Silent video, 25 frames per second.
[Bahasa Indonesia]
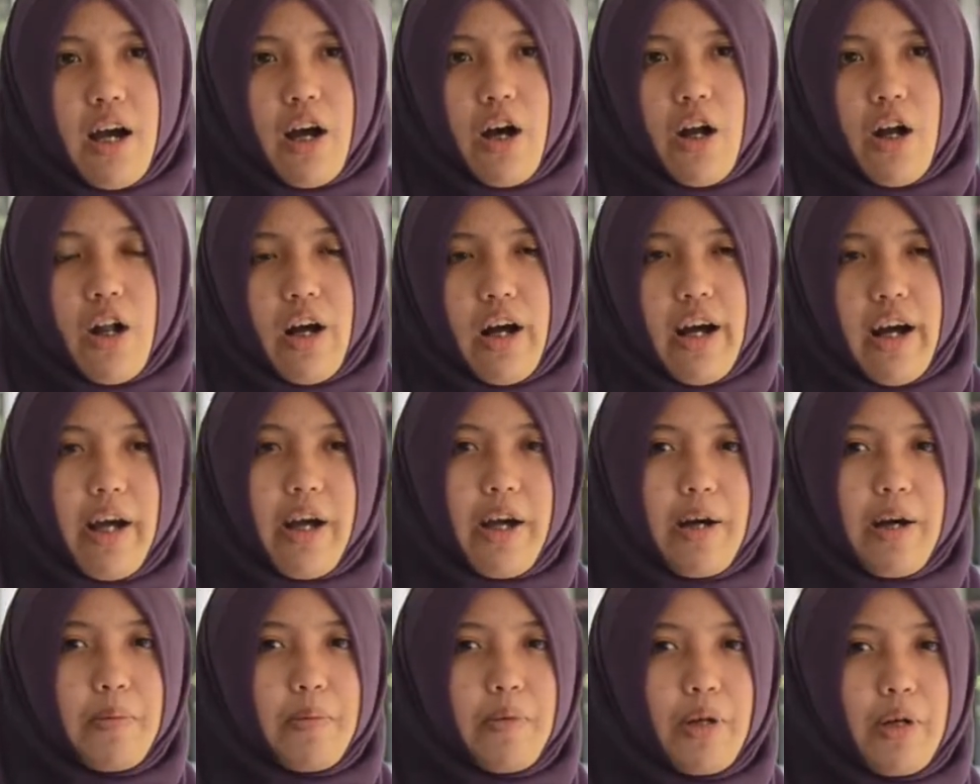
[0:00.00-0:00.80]
Kalau
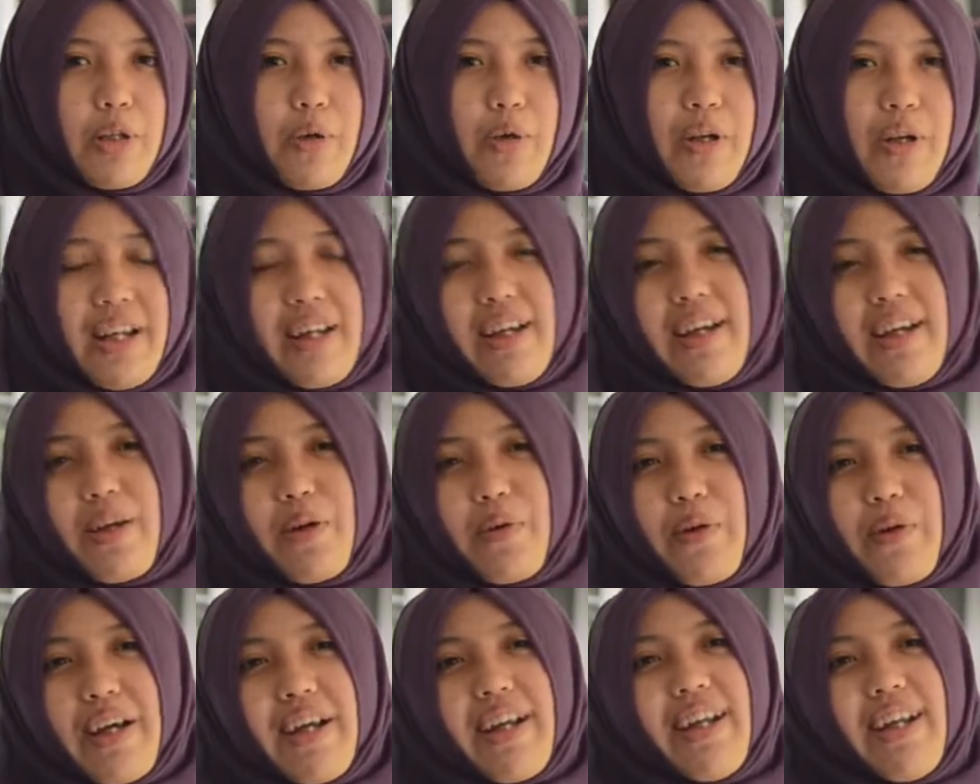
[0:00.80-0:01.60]
kayak buat gue,
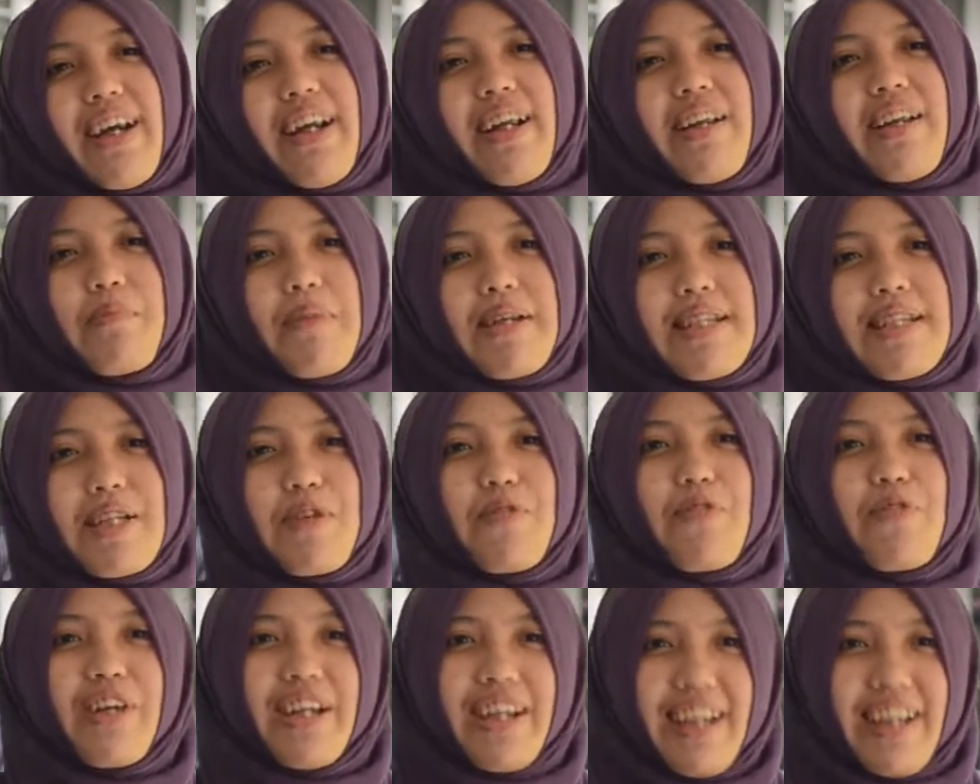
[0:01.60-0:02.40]
gue gini kan
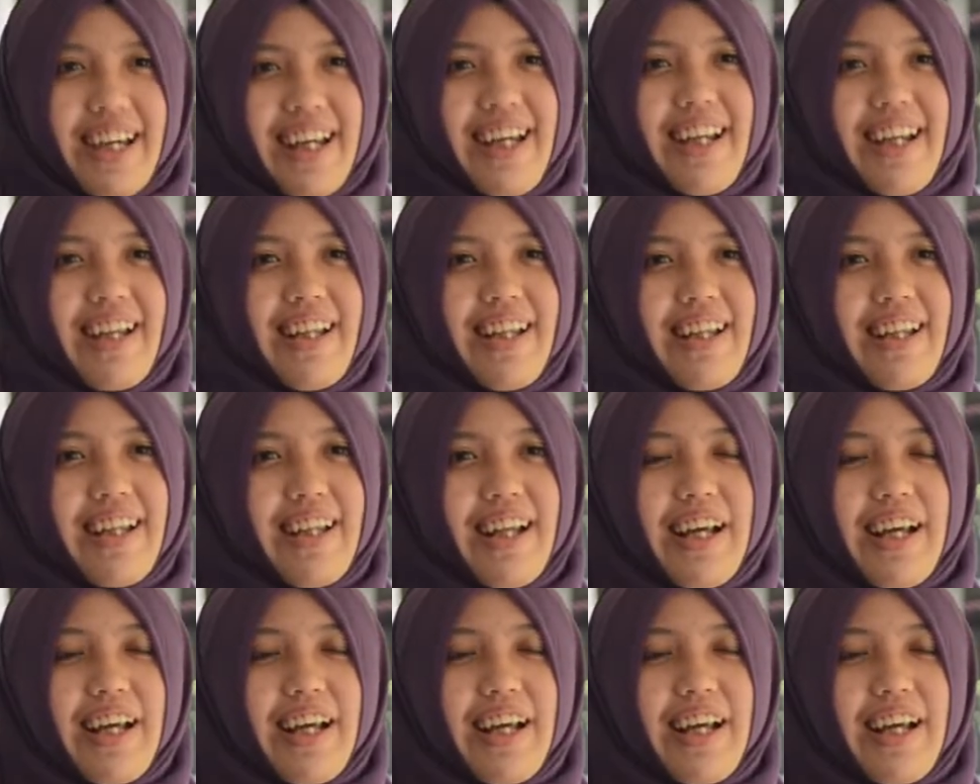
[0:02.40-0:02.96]
masih virgin.